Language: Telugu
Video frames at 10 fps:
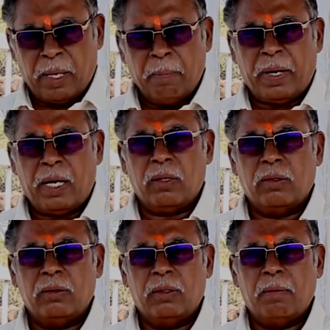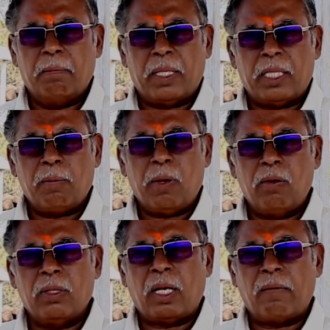పరంపరలో
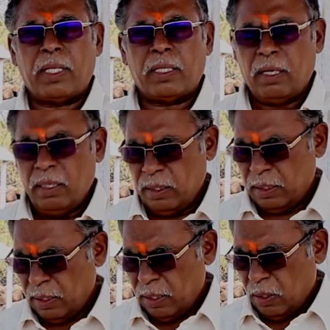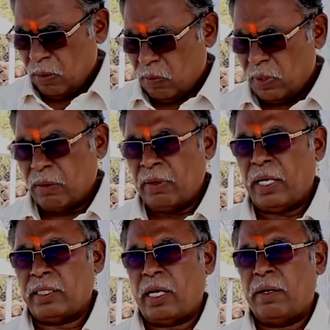భద్రబాహుడు తర్వాత
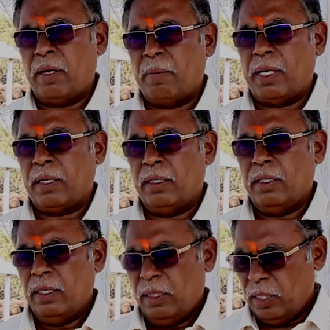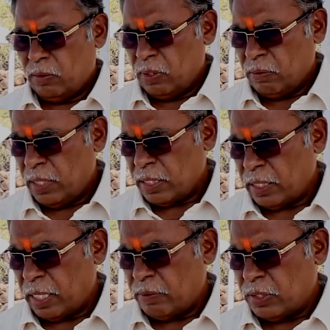కుండకుండాచార్యుడు అనమాట ఈ
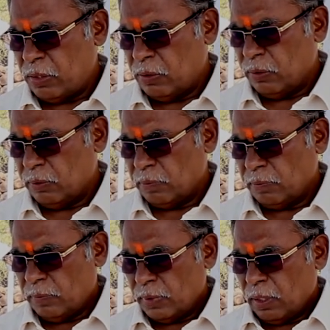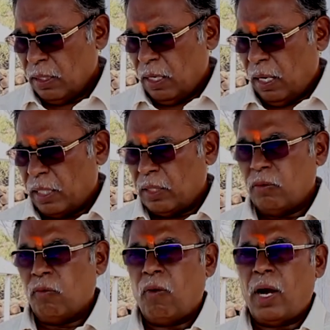కుండకుండాచార్య వచ్చిన్ను
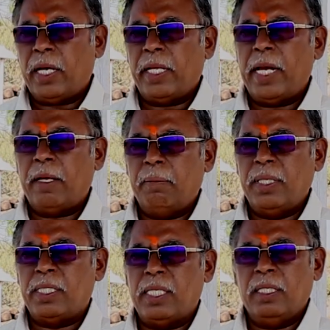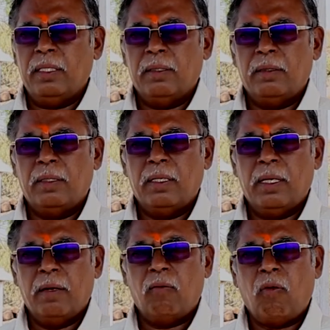అతను ఫార్టీ ఎయిట్ బీసీ
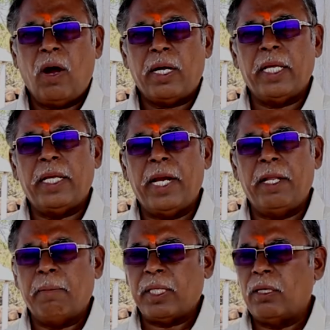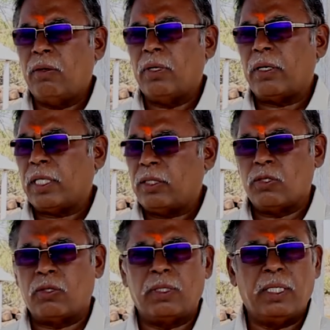ఫార్టీ ఏడి మధ్యలో ఉన్నట్టుగా
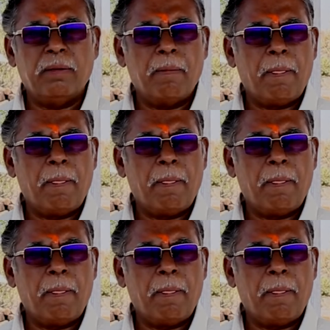తెలుస్తోంది